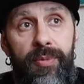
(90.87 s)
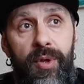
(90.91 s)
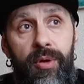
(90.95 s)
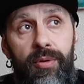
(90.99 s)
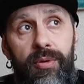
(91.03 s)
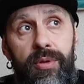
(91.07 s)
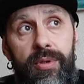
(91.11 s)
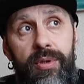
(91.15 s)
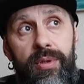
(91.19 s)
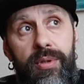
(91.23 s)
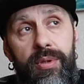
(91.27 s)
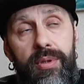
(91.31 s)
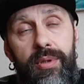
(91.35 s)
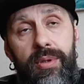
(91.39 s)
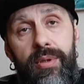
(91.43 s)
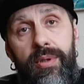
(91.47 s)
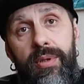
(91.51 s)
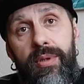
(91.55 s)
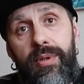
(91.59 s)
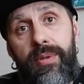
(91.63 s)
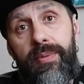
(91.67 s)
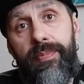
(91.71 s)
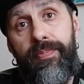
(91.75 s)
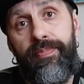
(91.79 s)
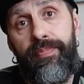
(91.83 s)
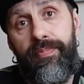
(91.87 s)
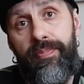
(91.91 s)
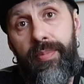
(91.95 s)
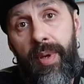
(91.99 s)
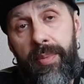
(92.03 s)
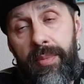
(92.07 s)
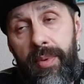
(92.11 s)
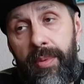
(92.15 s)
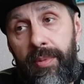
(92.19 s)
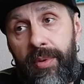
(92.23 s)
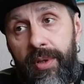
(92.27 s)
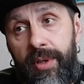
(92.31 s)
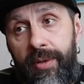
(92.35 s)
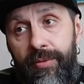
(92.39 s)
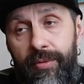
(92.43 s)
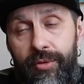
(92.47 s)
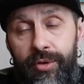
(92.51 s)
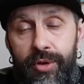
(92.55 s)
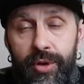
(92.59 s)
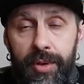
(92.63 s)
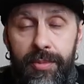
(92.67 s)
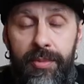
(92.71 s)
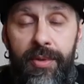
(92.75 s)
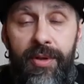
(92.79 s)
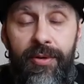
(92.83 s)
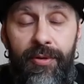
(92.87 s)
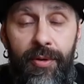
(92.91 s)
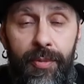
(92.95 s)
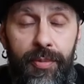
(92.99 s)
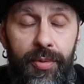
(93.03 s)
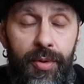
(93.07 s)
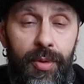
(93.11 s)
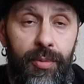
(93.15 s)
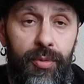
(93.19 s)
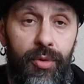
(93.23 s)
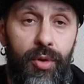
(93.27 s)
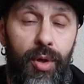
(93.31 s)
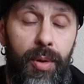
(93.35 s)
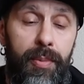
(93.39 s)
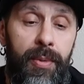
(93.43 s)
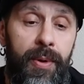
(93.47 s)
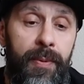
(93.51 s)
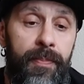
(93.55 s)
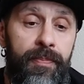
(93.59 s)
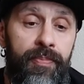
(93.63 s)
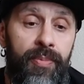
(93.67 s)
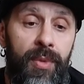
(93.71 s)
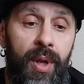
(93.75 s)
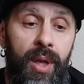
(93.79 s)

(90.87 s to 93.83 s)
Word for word: Вот. Э, помимо того, что мы его пьем дома,